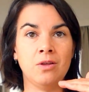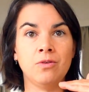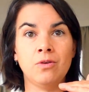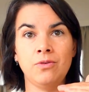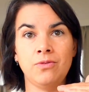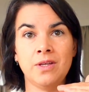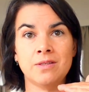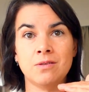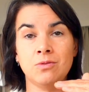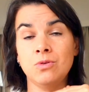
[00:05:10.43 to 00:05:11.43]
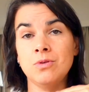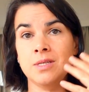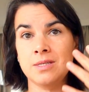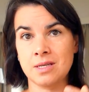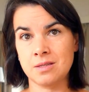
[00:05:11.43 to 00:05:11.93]
dans le fait
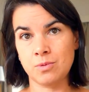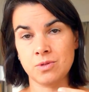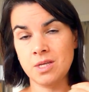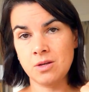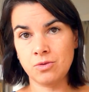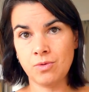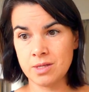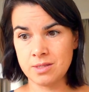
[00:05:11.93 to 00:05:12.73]
d'oser s'exposer que toi.